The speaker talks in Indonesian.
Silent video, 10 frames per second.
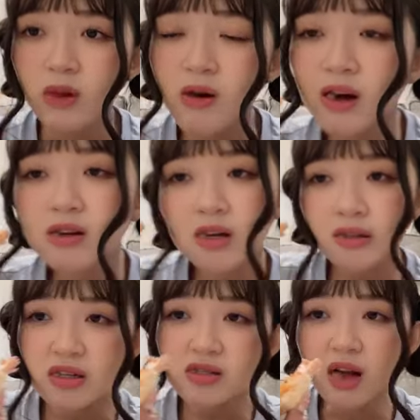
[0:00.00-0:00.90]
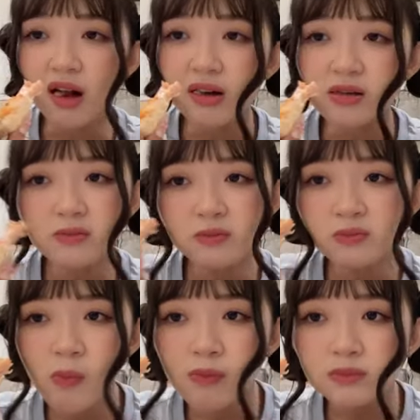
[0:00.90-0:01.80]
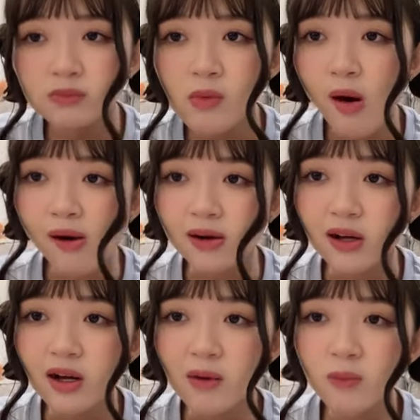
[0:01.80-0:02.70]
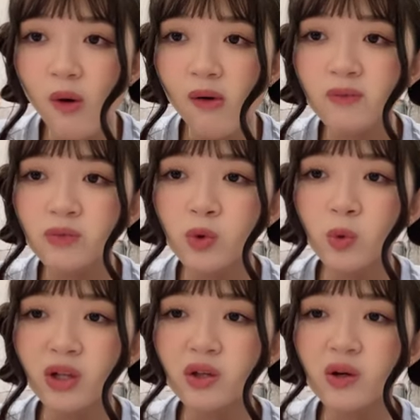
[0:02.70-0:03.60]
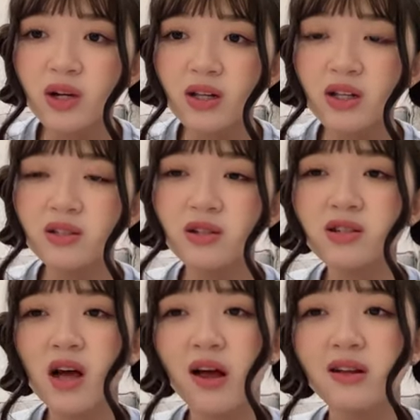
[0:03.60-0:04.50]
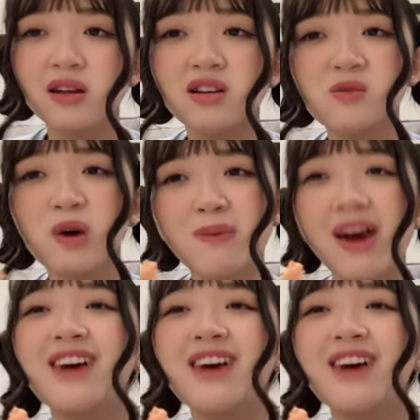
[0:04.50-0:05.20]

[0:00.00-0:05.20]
Haikal Rizal. Haikal Rembo. Duet Orelin kesayangan kita semua.